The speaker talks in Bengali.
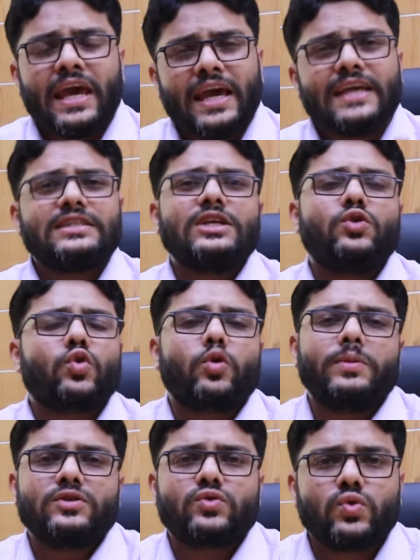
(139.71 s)
এই যে
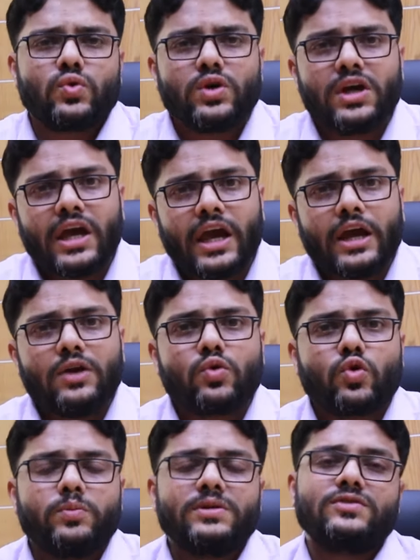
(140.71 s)
ডকুমেন্টসগুলো এই
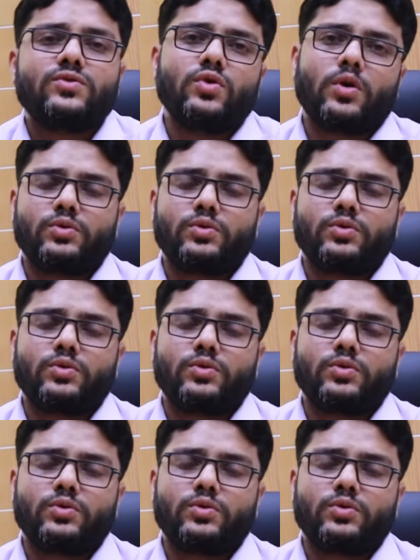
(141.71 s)
ডকুমেন্টসগুলো